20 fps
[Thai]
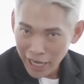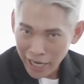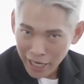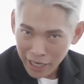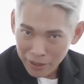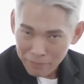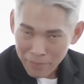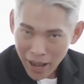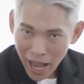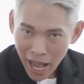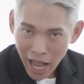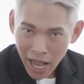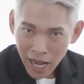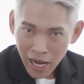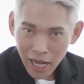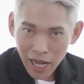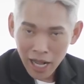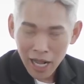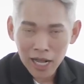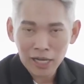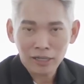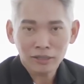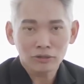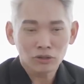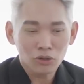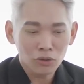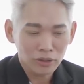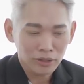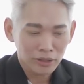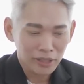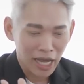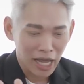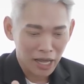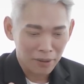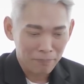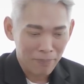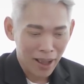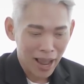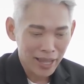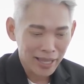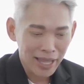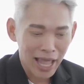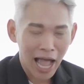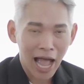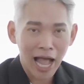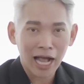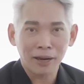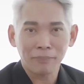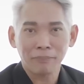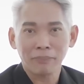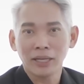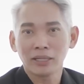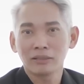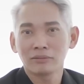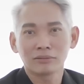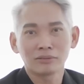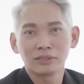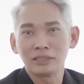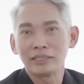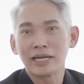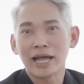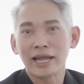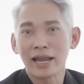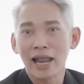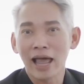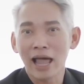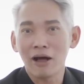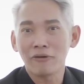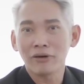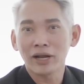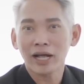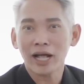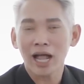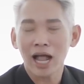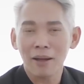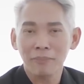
ยังไงกันบ้างฮะโดนใช้ป้ายยากันไปถึงไหนแล้วนะค